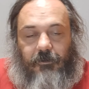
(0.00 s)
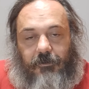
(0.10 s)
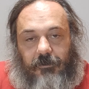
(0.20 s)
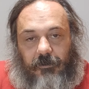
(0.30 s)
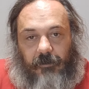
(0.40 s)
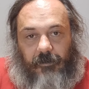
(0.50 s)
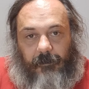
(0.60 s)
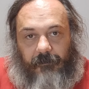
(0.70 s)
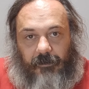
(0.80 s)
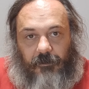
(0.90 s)
io ho detto che
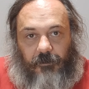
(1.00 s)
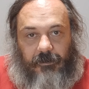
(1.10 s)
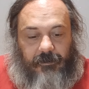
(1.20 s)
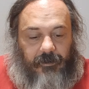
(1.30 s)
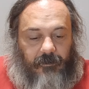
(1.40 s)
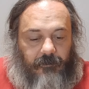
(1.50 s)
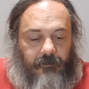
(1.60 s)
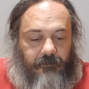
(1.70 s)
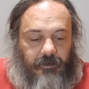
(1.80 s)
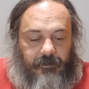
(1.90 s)
avrebbe vinto
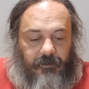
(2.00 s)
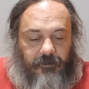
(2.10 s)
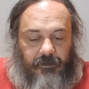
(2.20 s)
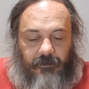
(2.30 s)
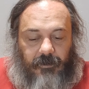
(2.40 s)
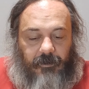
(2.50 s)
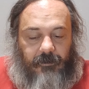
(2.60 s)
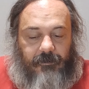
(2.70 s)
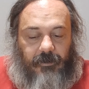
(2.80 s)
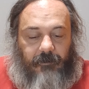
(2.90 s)
2-0, Francesco ha detto
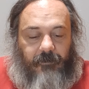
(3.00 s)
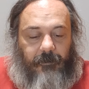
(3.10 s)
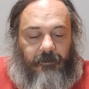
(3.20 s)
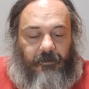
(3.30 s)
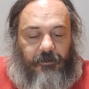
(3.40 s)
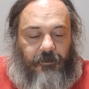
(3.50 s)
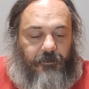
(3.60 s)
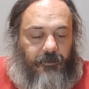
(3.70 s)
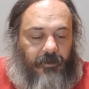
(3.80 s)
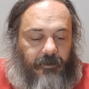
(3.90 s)
che avrebbe vinto il
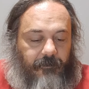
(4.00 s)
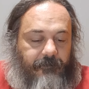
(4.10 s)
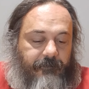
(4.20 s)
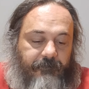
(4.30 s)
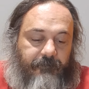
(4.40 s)
Torino